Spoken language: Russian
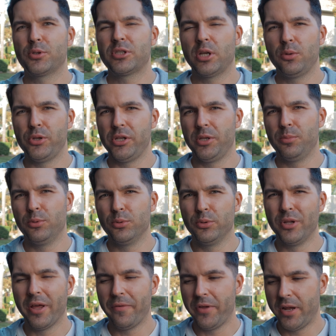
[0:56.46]
просто люди не
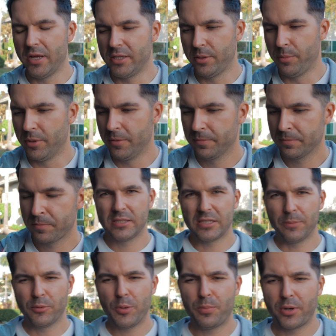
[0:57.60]
будут доверять тебе.
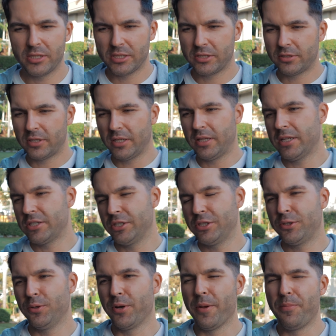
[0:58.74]
Со мной произошла та же
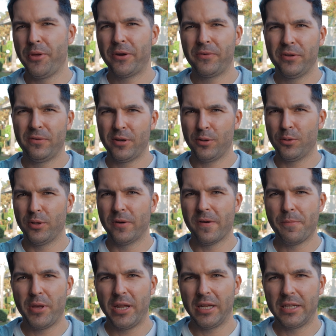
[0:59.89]
история. Первые два года в
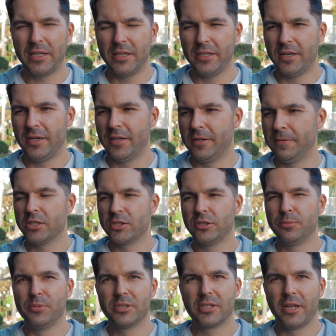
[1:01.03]
Америке я
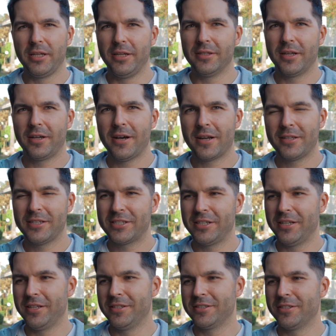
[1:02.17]
жил без кредитной
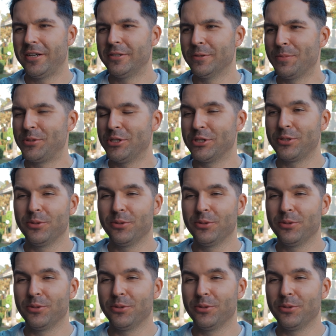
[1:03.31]
карточки, я не знал вообще,